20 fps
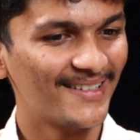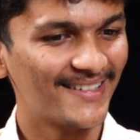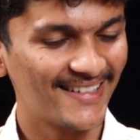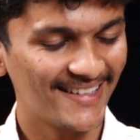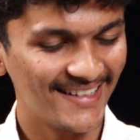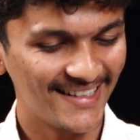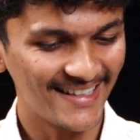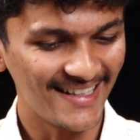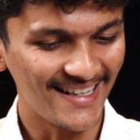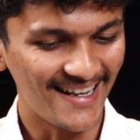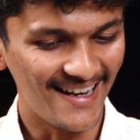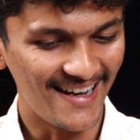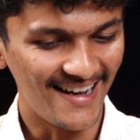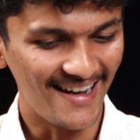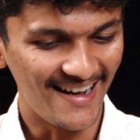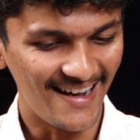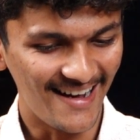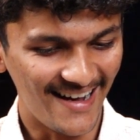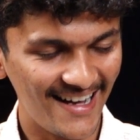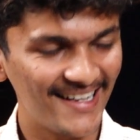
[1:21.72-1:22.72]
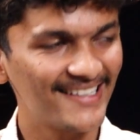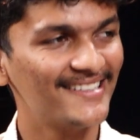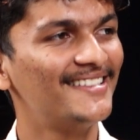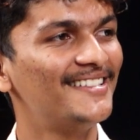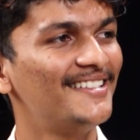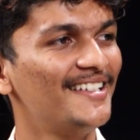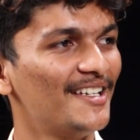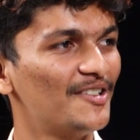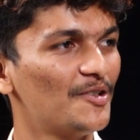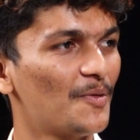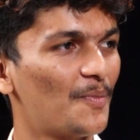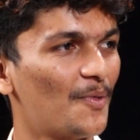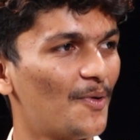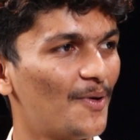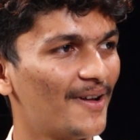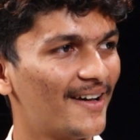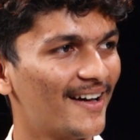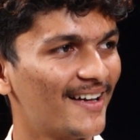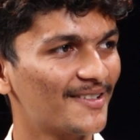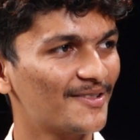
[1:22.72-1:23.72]
सर आज ये जो
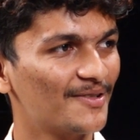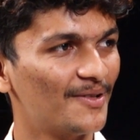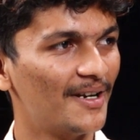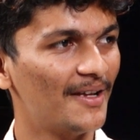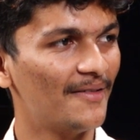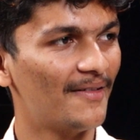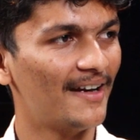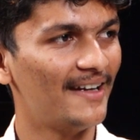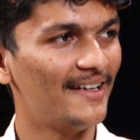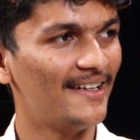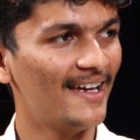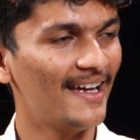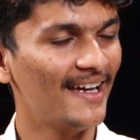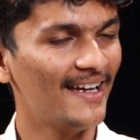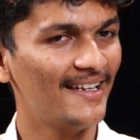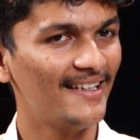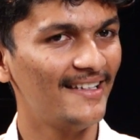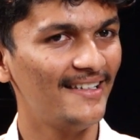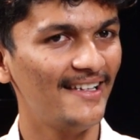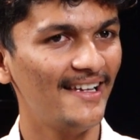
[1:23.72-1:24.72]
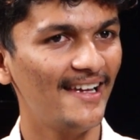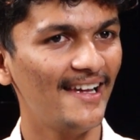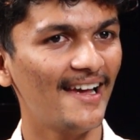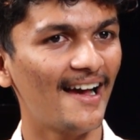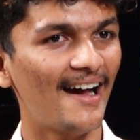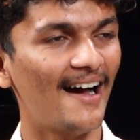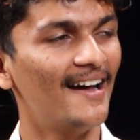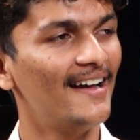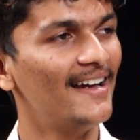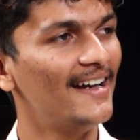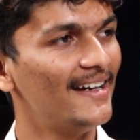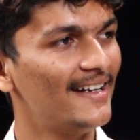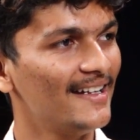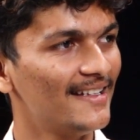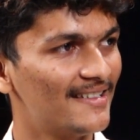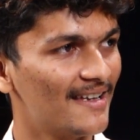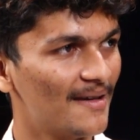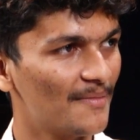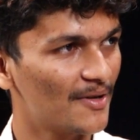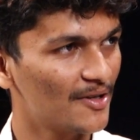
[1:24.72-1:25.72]
पॉडकास्ट होने वाली है ये आईआईटी
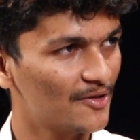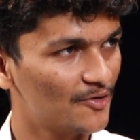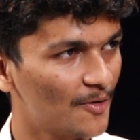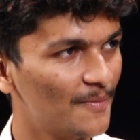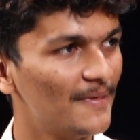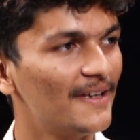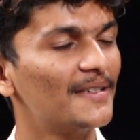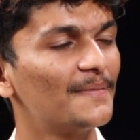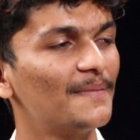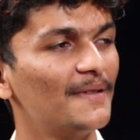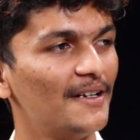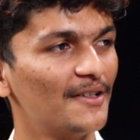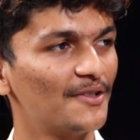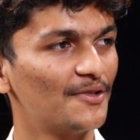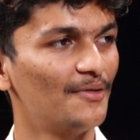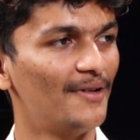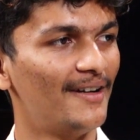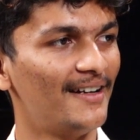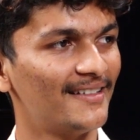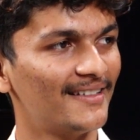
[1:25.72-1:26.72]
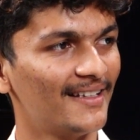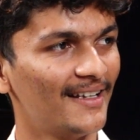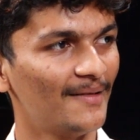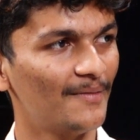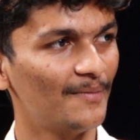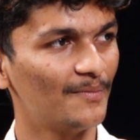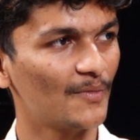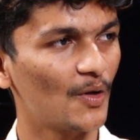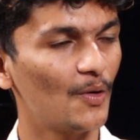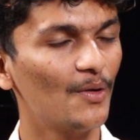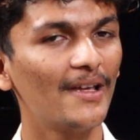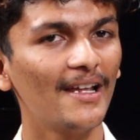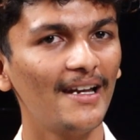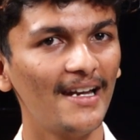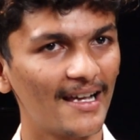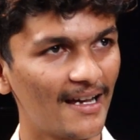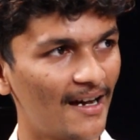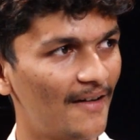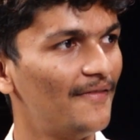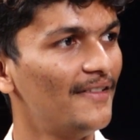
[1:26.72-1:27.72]
जेम के जो भी एक्सपीरियंस स्टूडेंट्स हैं उनके
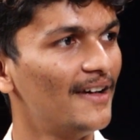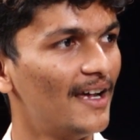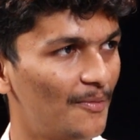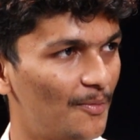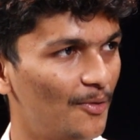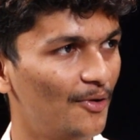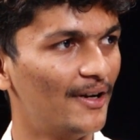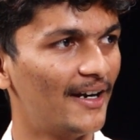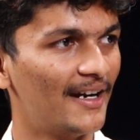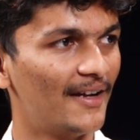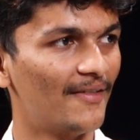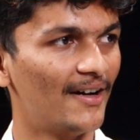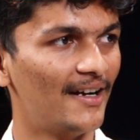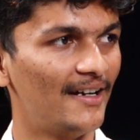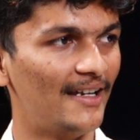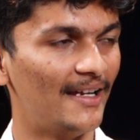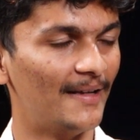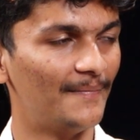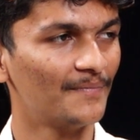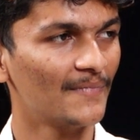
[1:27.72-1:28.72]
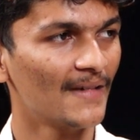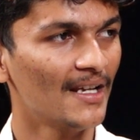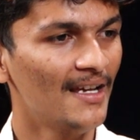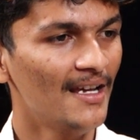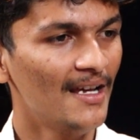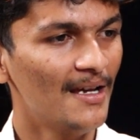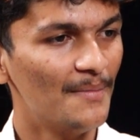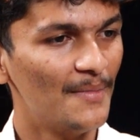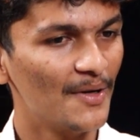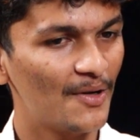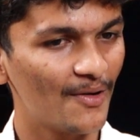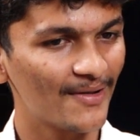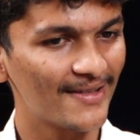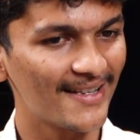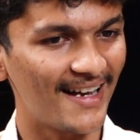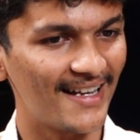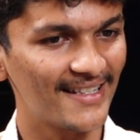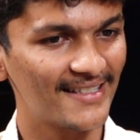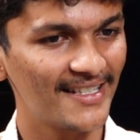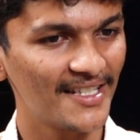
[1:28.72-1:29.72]
लिए काफ़ी हेल्पफुल रहने वाली है बिकॉज
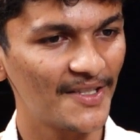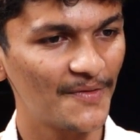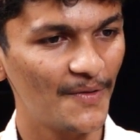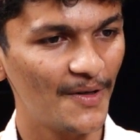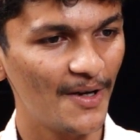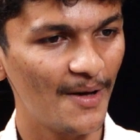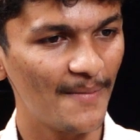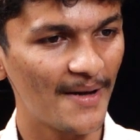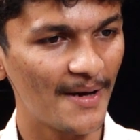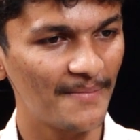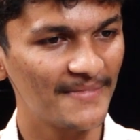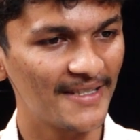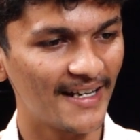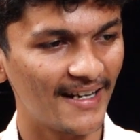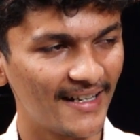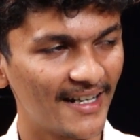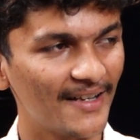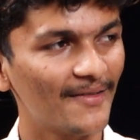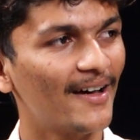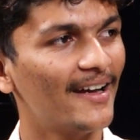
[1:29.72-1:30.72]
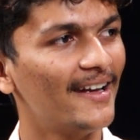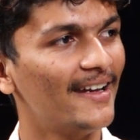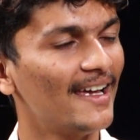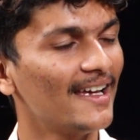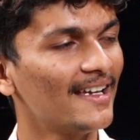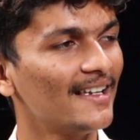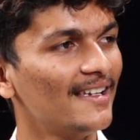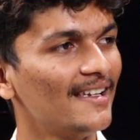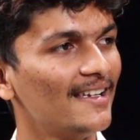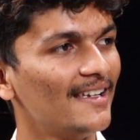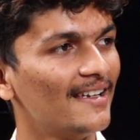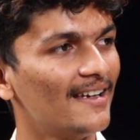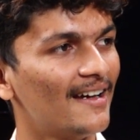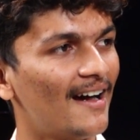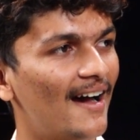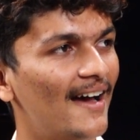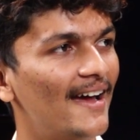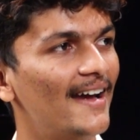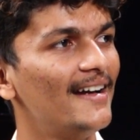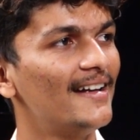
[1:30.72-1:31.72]
आज की स्टूडियो में हम जानने वाले हैं कि
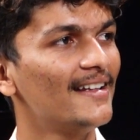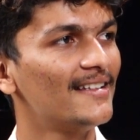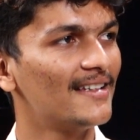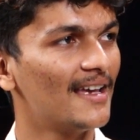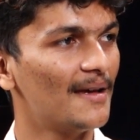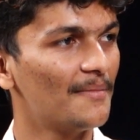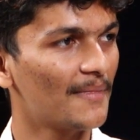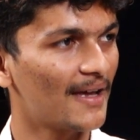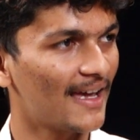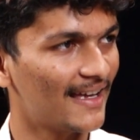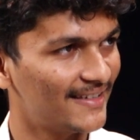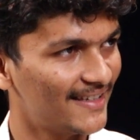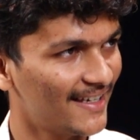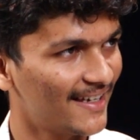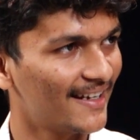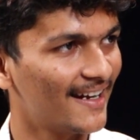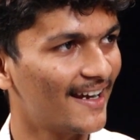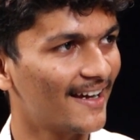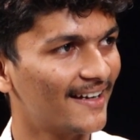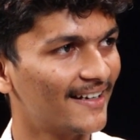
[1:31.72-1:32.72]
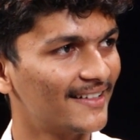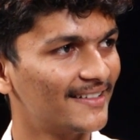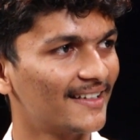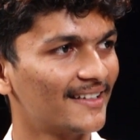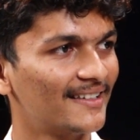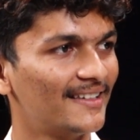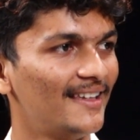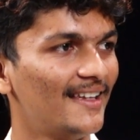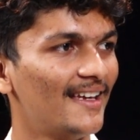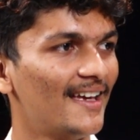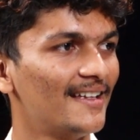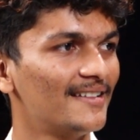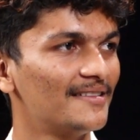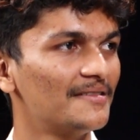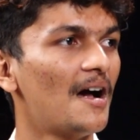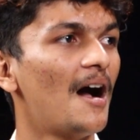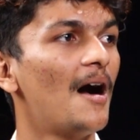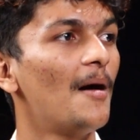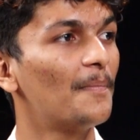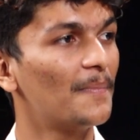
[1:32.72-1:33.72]
आईआईटी जेम कैसे क्रैक कर सकते हैं
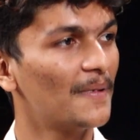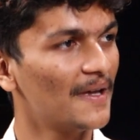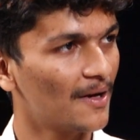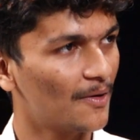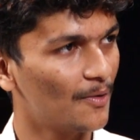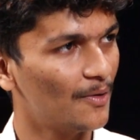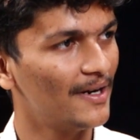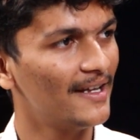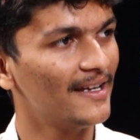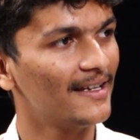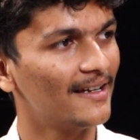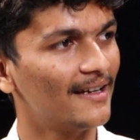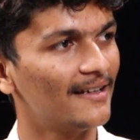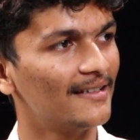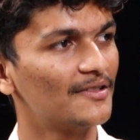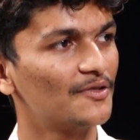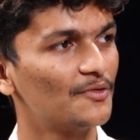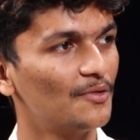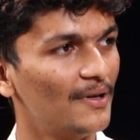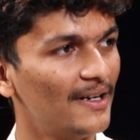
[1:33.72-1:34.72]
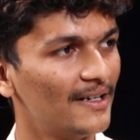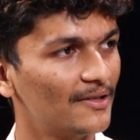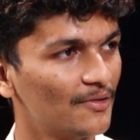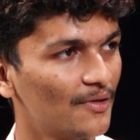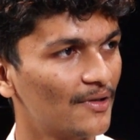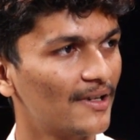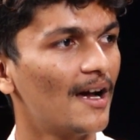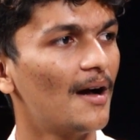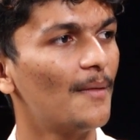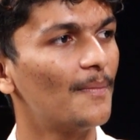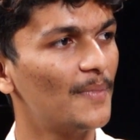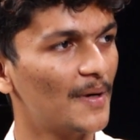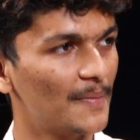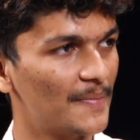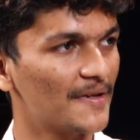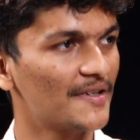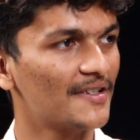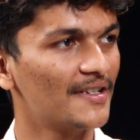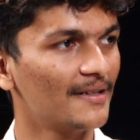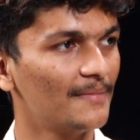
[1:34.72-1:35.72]
आपके अकॉर्डिंग हम्म। स्टूडेंट्स को क्या
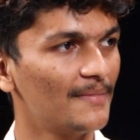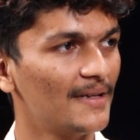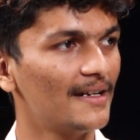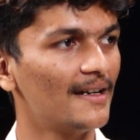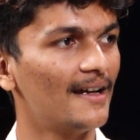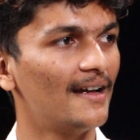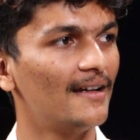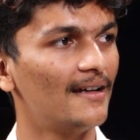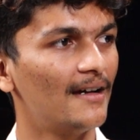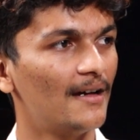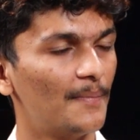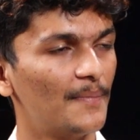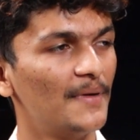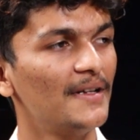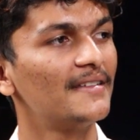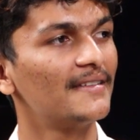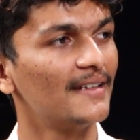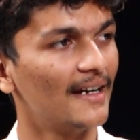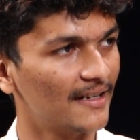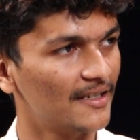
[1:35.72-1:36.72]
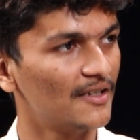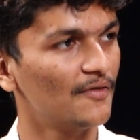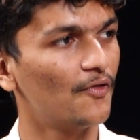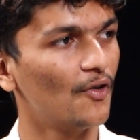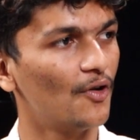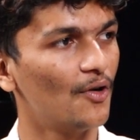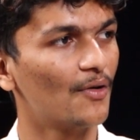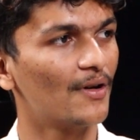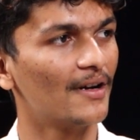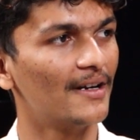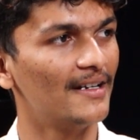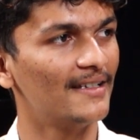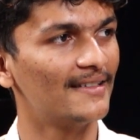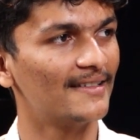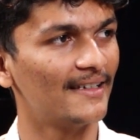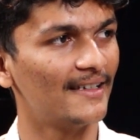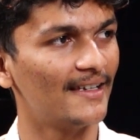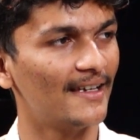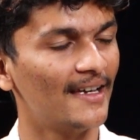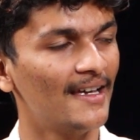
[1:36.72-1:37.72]
प्रिपरेशन में अपनी स्ट्रेटजी फॉलो करनी
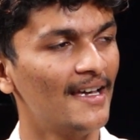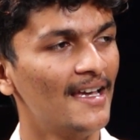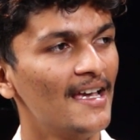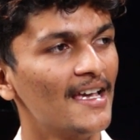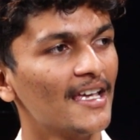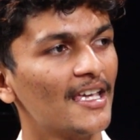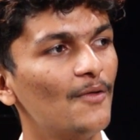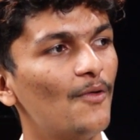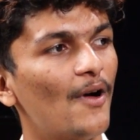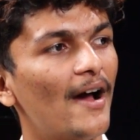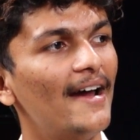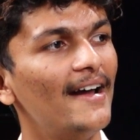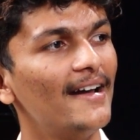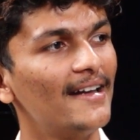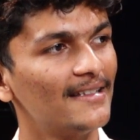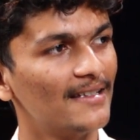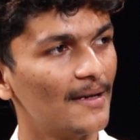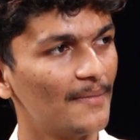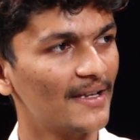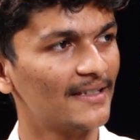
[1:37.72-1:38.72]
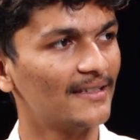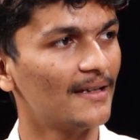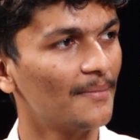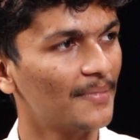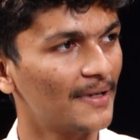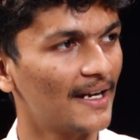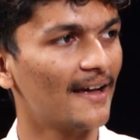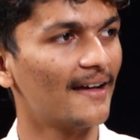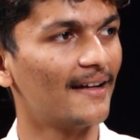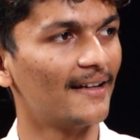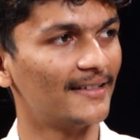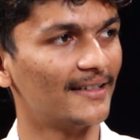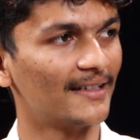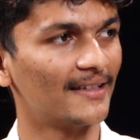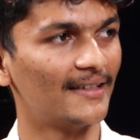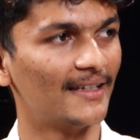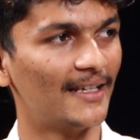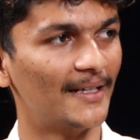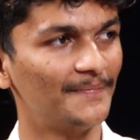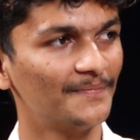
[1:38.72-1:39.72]
चाहिए कि वो आई जेम एग्ज़ाम क्रैक कर
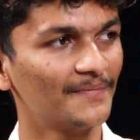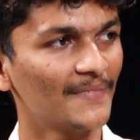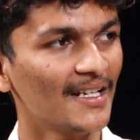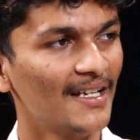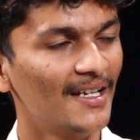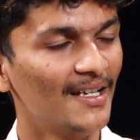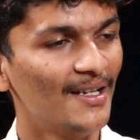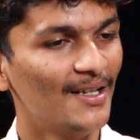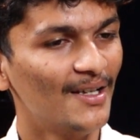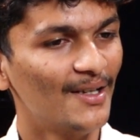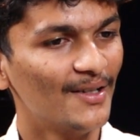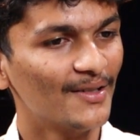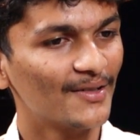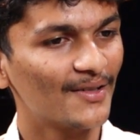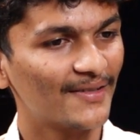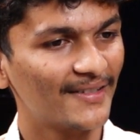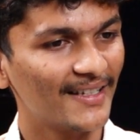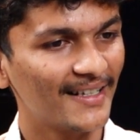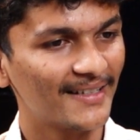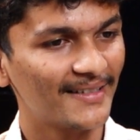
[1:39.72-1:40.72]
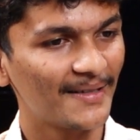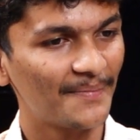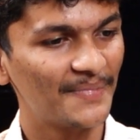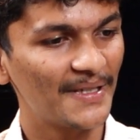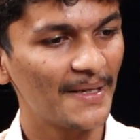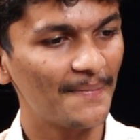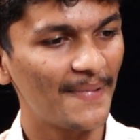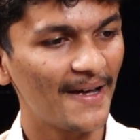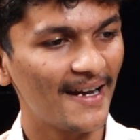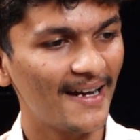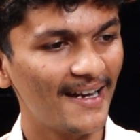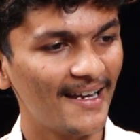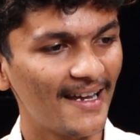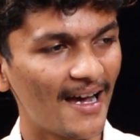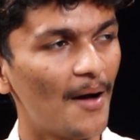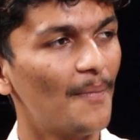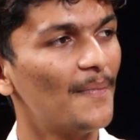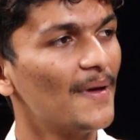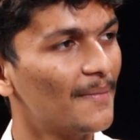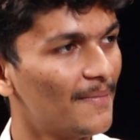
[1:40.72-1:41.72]
सकते हैं तो so, सर सबसे पहले
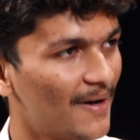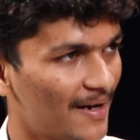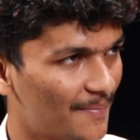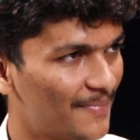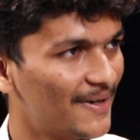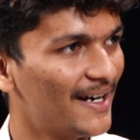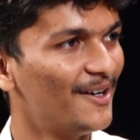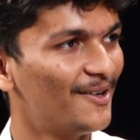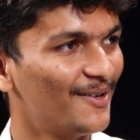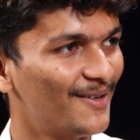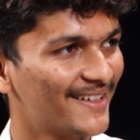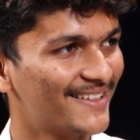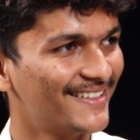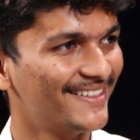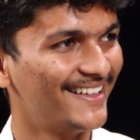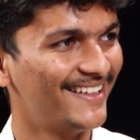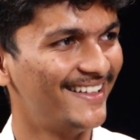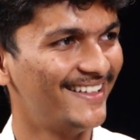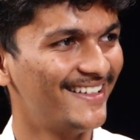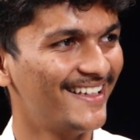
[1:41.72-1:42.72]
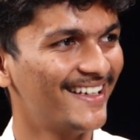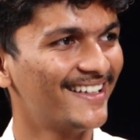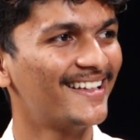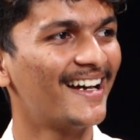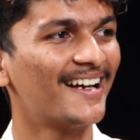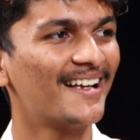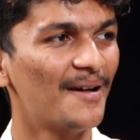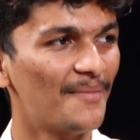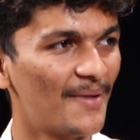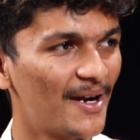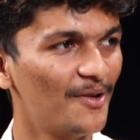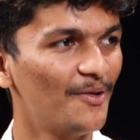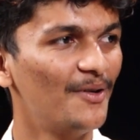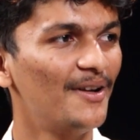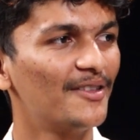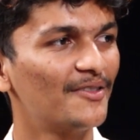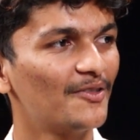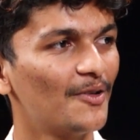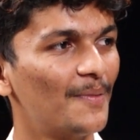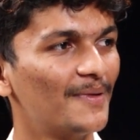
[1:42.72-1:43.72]
आप एक बार अपना इंट्रोडक्शन दे दीजिए ताकि हमारी
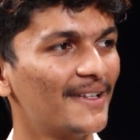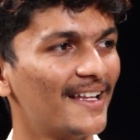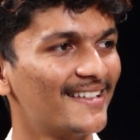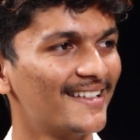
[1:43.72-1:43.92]
ऑडियंस को पता